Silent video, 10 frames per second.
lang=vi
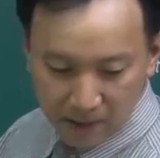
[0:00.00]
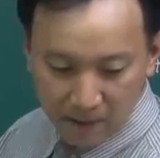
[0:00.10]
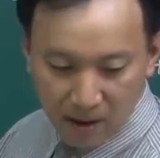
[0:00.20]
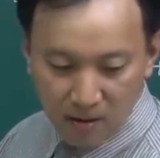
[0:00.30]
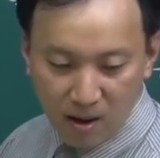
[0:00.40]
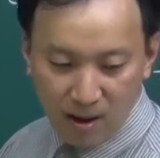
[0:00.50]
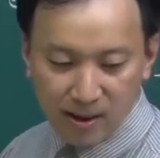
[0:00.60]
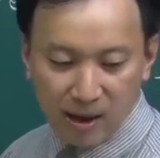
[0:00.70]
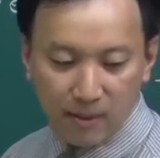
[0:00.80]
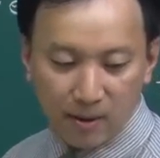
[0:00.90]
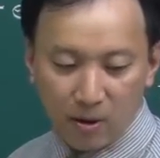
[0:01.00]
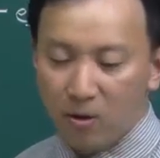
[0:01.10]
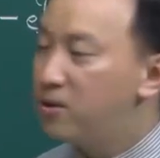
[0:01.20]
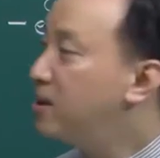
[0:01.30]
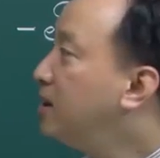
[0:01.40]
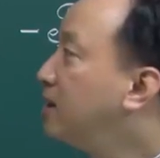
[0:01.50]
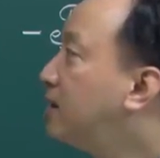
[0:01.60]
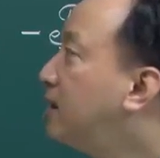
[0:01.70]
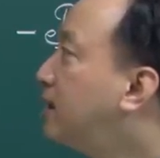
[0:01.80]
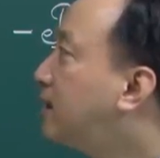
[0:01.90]
và câu hỏi là dựa bản đồ
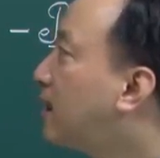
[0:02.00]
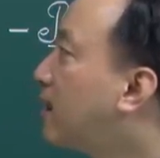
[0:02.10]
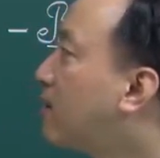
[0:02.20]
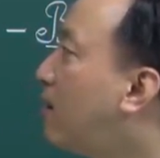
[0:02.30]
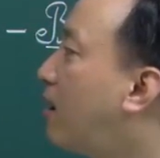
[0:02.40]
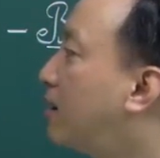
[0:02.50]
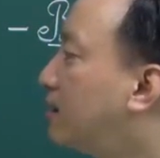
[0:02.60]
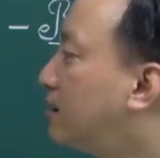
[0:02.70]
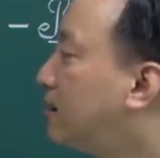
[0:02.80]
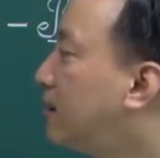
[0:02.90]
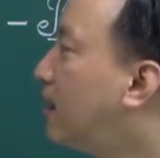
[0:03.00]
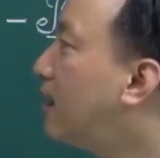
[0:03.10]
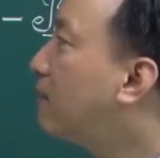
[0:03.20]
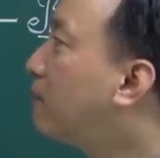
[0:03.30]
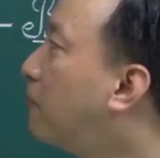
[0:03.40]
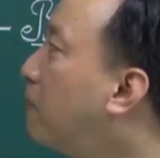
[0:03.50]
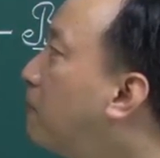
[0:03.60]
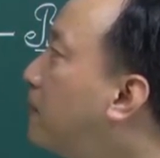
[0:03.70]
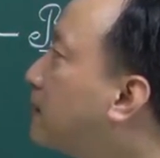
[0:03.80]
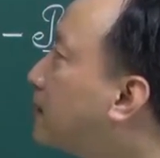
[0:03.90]
thì trả lời câu hỏi là
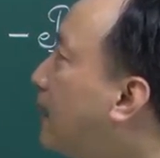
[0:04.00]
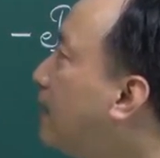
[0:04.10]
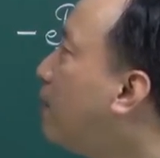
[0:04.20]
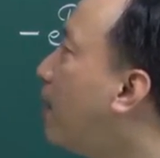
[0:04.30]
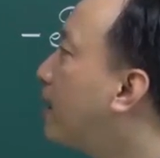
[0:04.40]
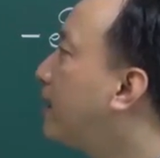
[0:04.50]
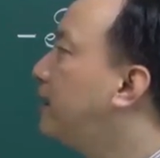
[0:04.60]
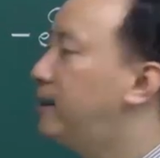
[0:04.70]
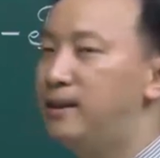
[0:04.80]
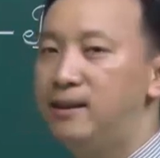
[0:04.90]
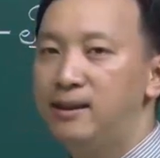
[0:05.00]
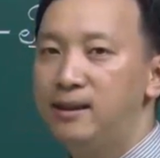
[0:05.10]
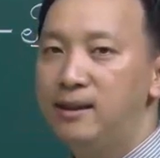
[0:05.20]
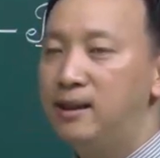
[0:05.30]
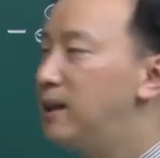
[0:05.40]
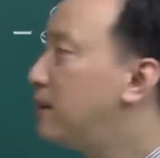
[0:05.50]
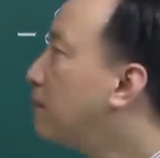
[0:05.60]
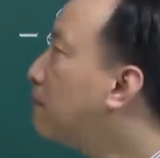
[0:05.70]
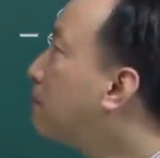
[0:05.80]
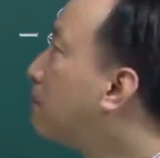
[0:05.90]
vùng phía tây Hoa Kỳ
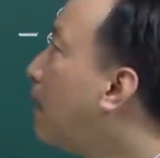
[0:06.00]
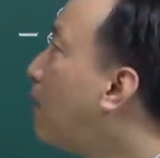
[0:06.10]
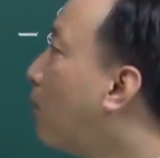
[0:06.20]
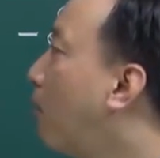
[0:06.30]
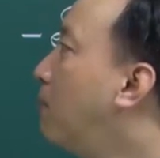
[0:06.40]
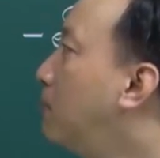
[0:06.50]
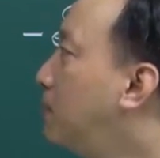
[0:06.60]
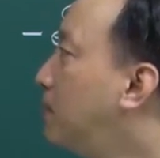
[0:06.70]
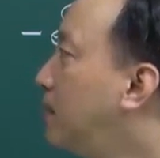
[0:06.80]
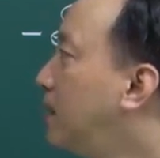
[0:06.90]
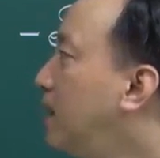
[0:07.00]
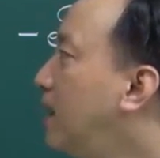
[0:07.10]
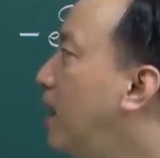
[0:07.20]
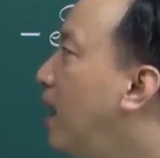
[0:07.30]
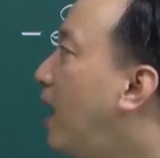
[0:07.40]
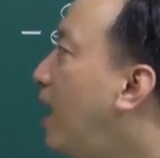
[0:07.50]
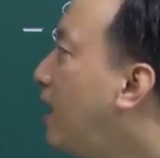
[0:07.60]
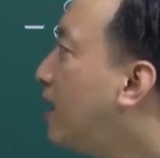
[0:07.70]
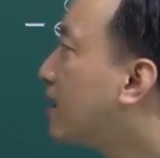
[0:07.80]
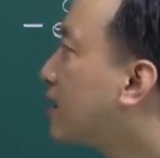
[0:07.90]
bao gồm
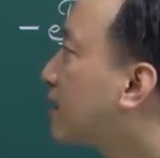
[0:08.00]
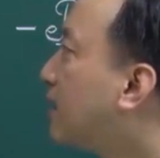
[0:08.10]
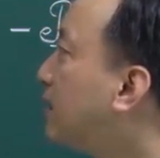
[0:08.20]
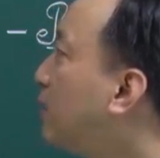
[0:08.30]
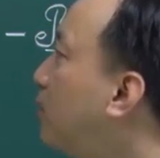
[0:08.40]
a các dãy